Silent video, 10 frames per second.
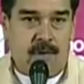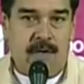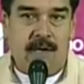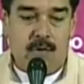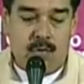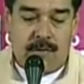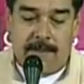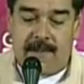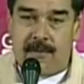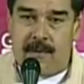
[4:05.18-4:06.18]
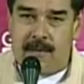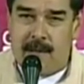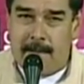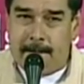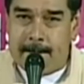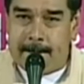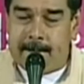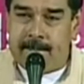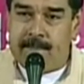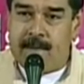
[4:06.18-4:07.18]
dentro de la industria petrolera
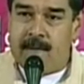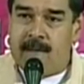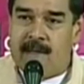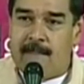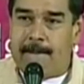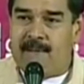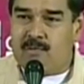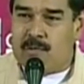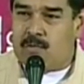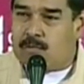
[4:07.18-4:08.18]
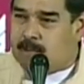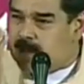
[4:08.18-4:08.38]
empezó a